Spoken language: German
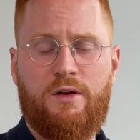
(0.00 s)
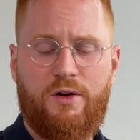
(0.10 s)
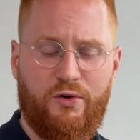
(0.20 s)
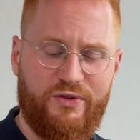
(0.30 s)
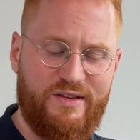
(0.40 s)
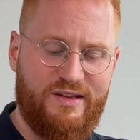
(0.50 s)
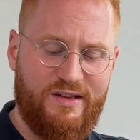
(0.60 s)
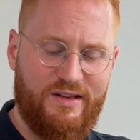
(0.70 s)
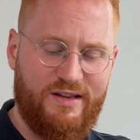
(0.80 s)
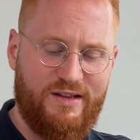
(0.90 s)
Und
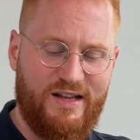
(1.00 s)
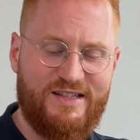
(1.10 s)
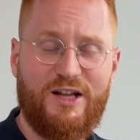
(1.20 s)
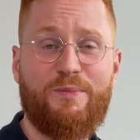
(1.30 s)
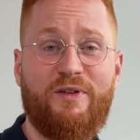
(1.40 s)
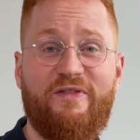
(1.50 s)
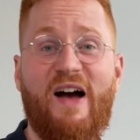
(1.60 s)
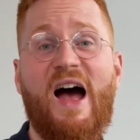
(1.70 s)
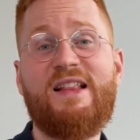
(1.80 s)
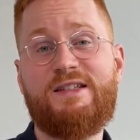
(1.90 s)
das hat mich
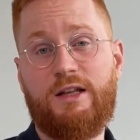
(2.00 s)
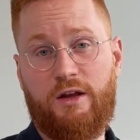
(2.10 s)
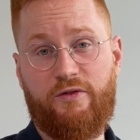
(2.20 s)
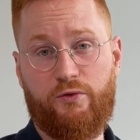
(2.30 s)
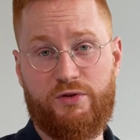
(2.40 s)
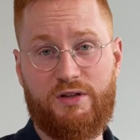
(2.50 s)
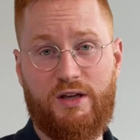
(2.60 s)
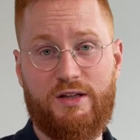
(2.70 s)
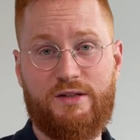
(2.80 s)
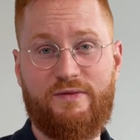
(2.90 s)
wahnsinnig frustriert,